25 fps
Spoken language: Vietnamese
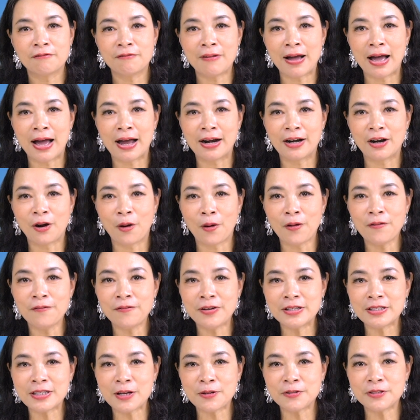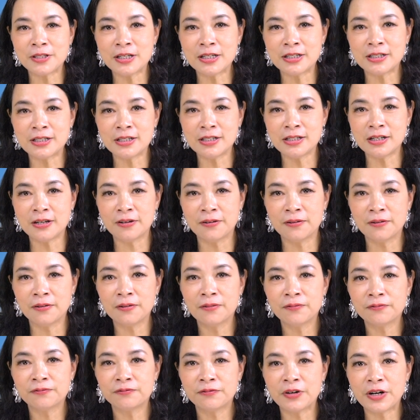và nói với giáo sư Khương
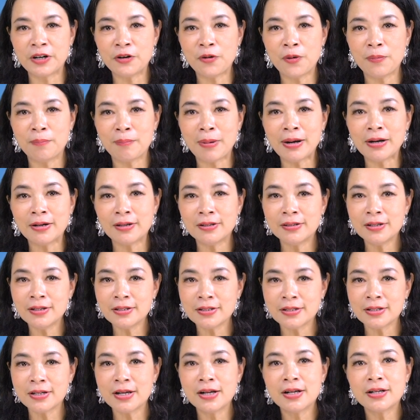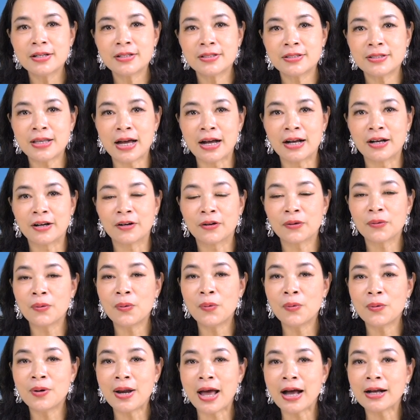với đôi mắt ướt rằng
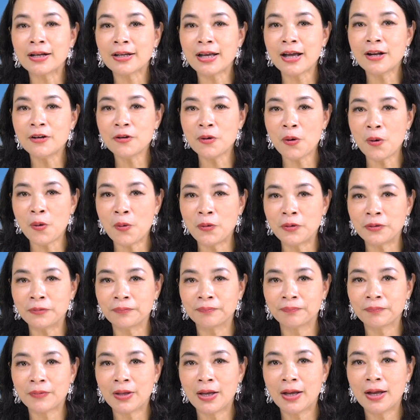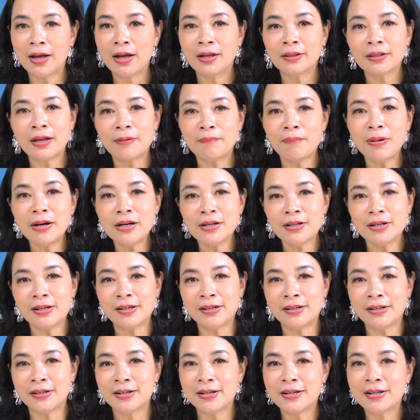cô đã kết hôn. Thật bất
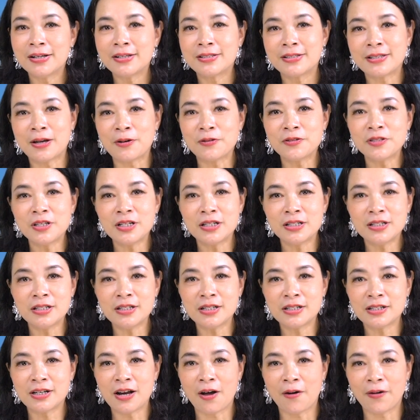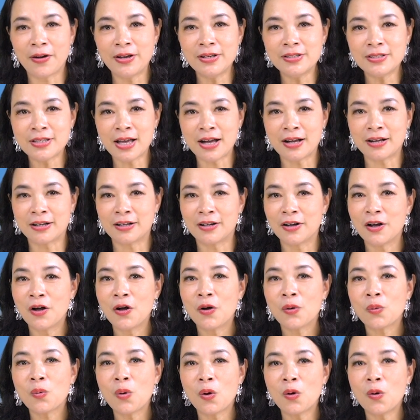ngờ, giáo sư Khương nói rằng
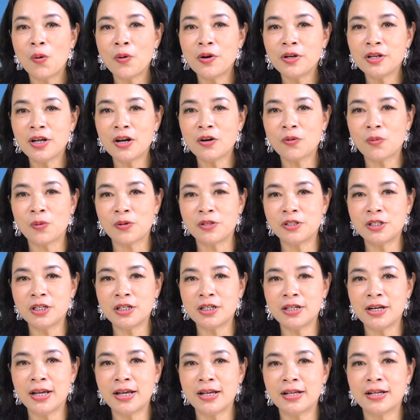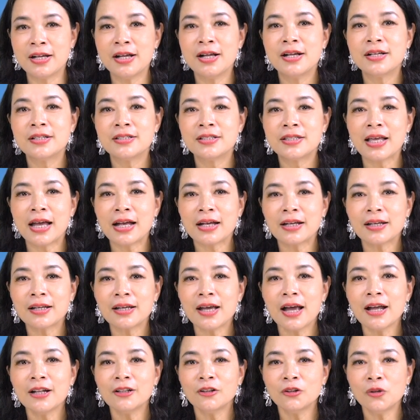cuộc hôn nhân của Trương Ninh sẽ
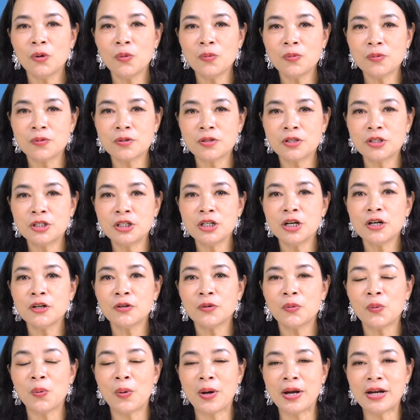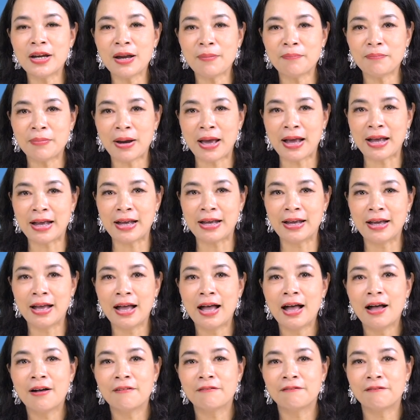kết thúc trước cuối năm nay
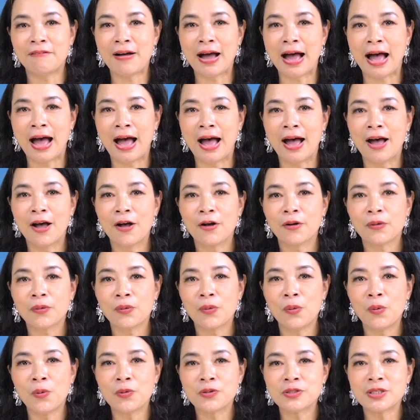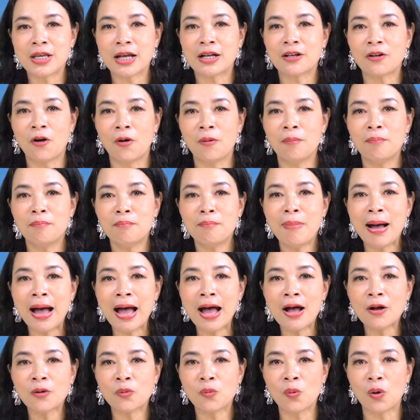và cô sẽ có
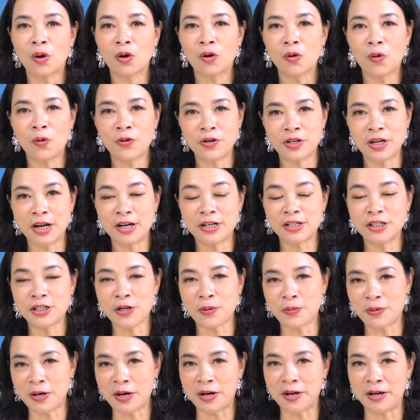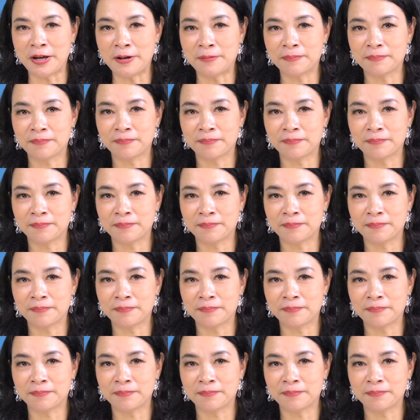ba cuộc hôn nhân trong đời.